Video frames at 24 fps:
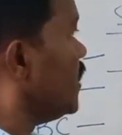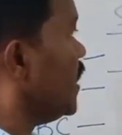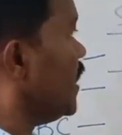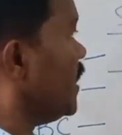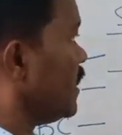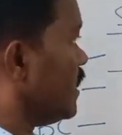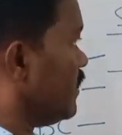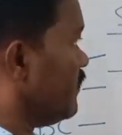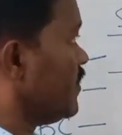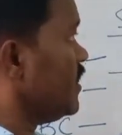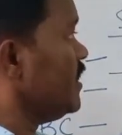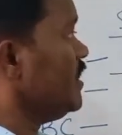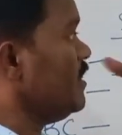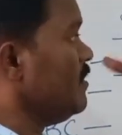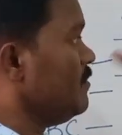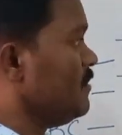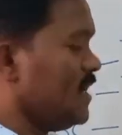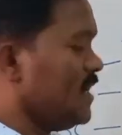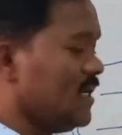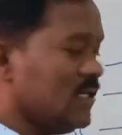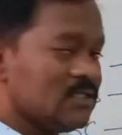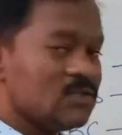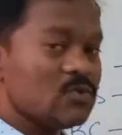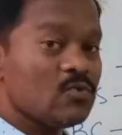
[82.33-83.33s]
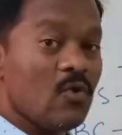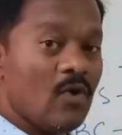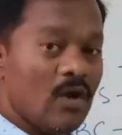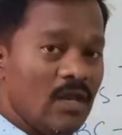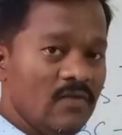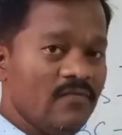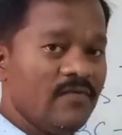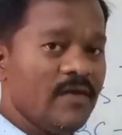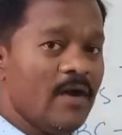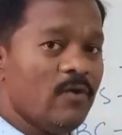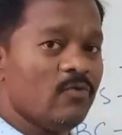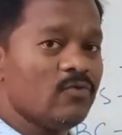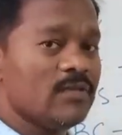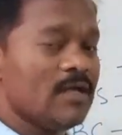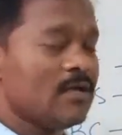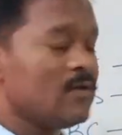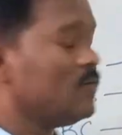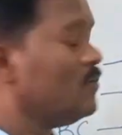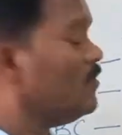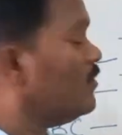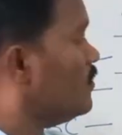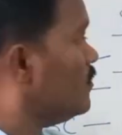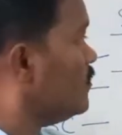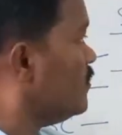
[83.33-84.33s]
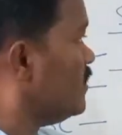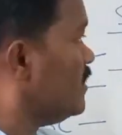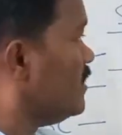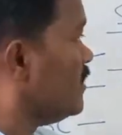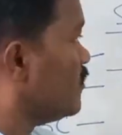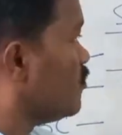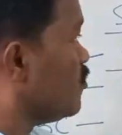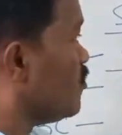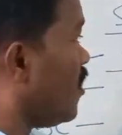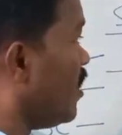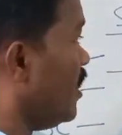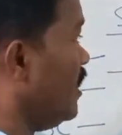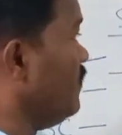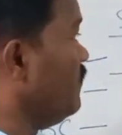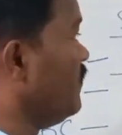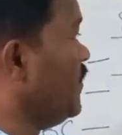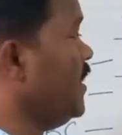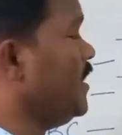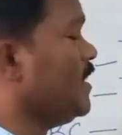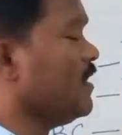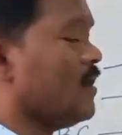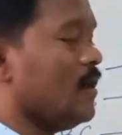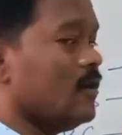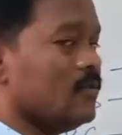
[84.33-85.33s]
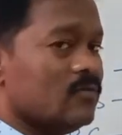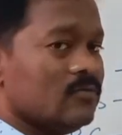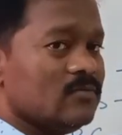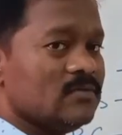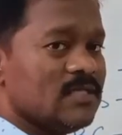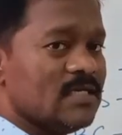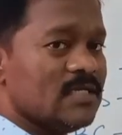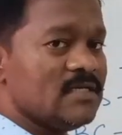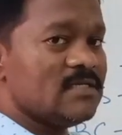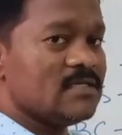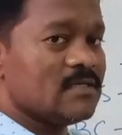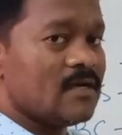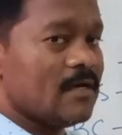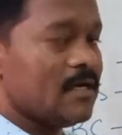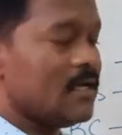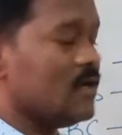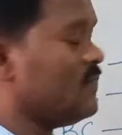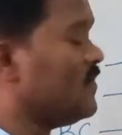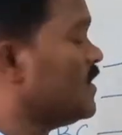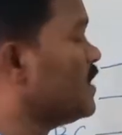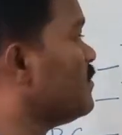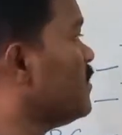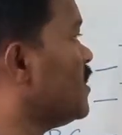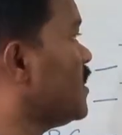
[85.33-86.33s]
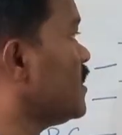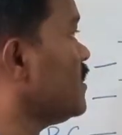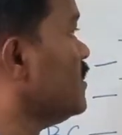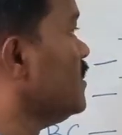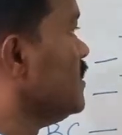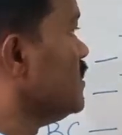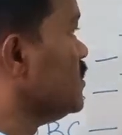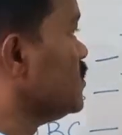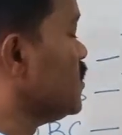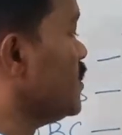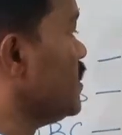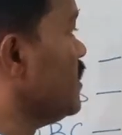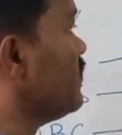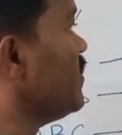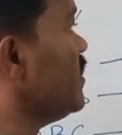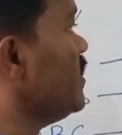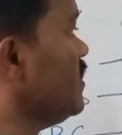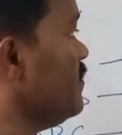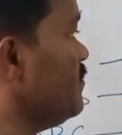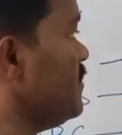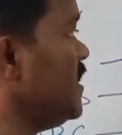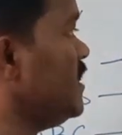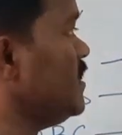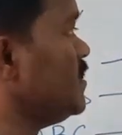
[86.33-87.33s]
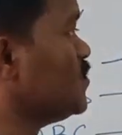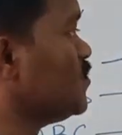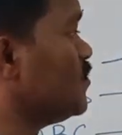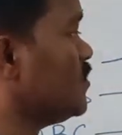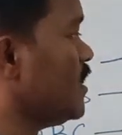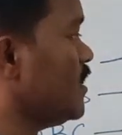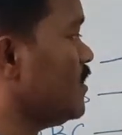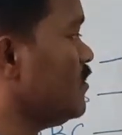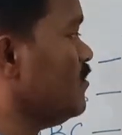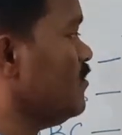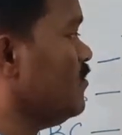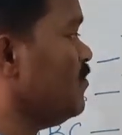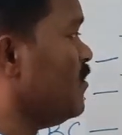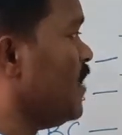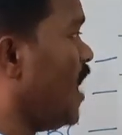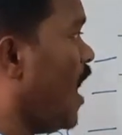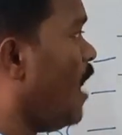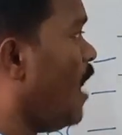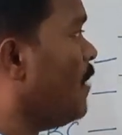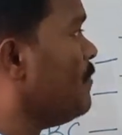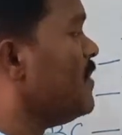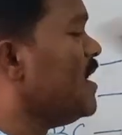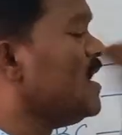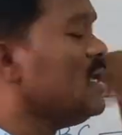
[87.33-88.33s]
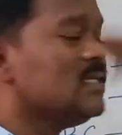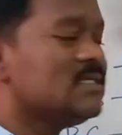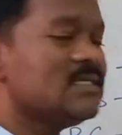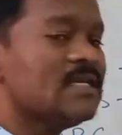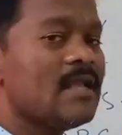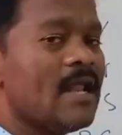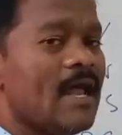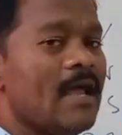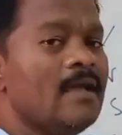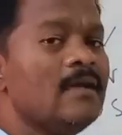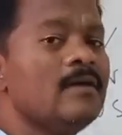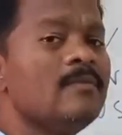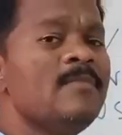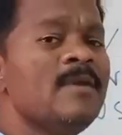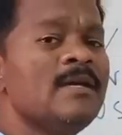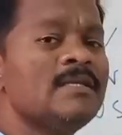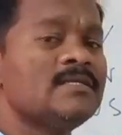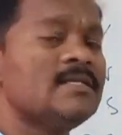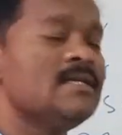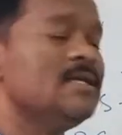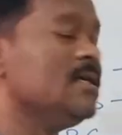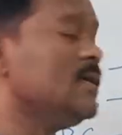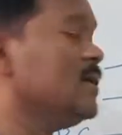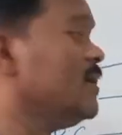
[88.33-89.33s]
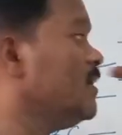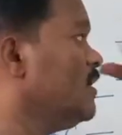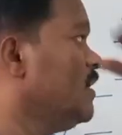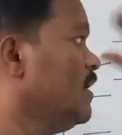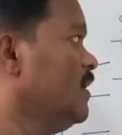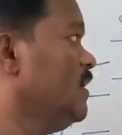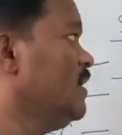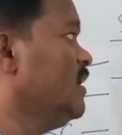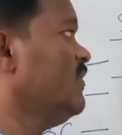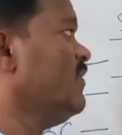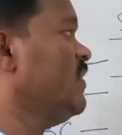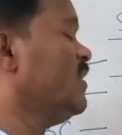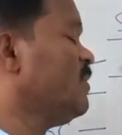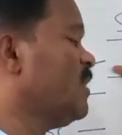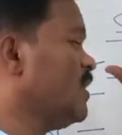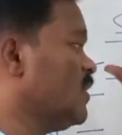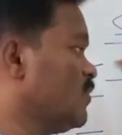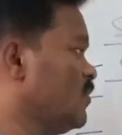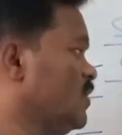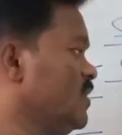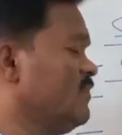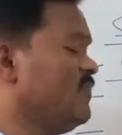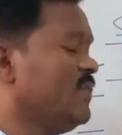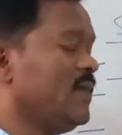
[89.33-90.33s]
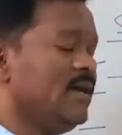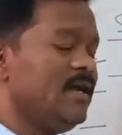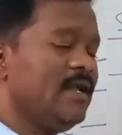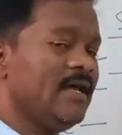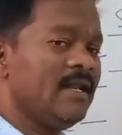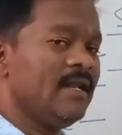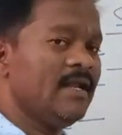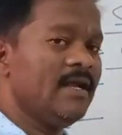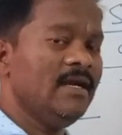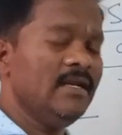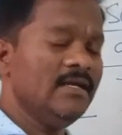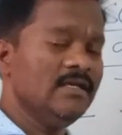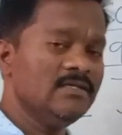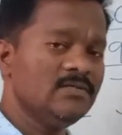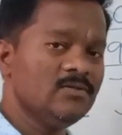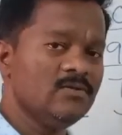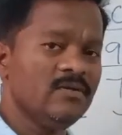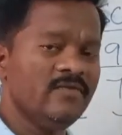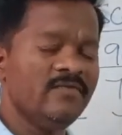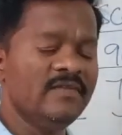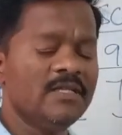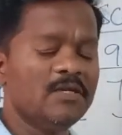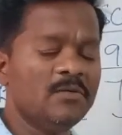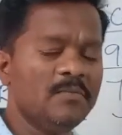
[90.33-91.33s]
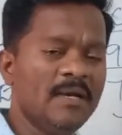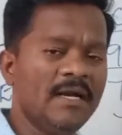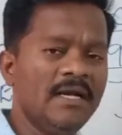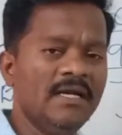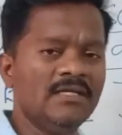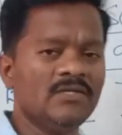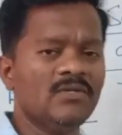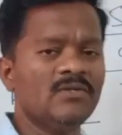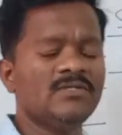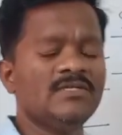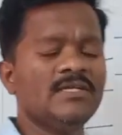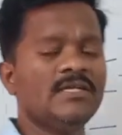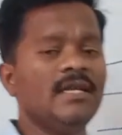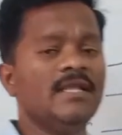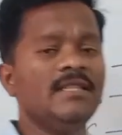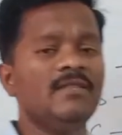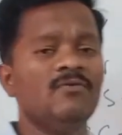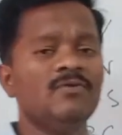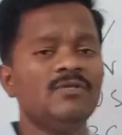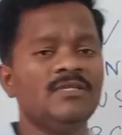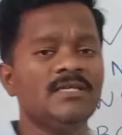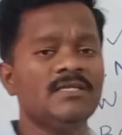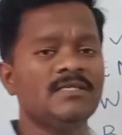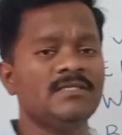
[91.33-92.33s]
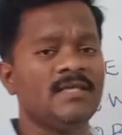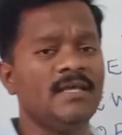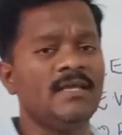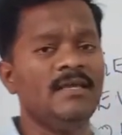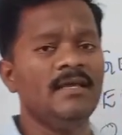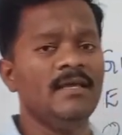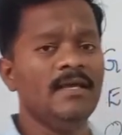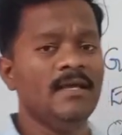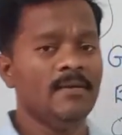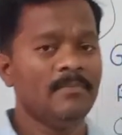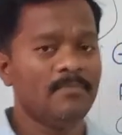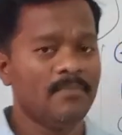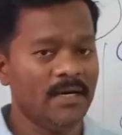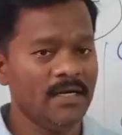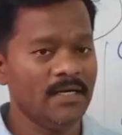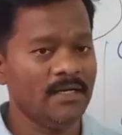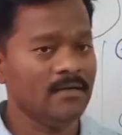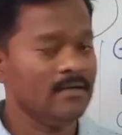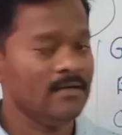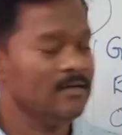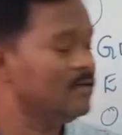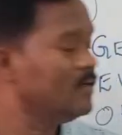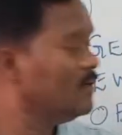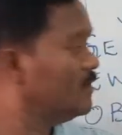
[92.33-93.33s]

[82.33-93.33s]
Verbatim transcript: లైక్ ఎవరైతే మెయిన్స్ క్వాలిఫై అవుతారో ఇది క్వాలిఫైడ్ కాదు జస్ట్ కట్ ఆఫ్ అనమాట సో ఎవరైతే మెయిన్స్ ఉంటారో ఆ మెయిన్స్ ర్యాంక్ బేస్డే ఈవెన్ మనకు డిఫరెంట్ ఎన్ఐటీస్ ఈవెన్ త్రిపుల్ ఐటీస్ సీట్లయితే వచ్చేస్తాయి బట్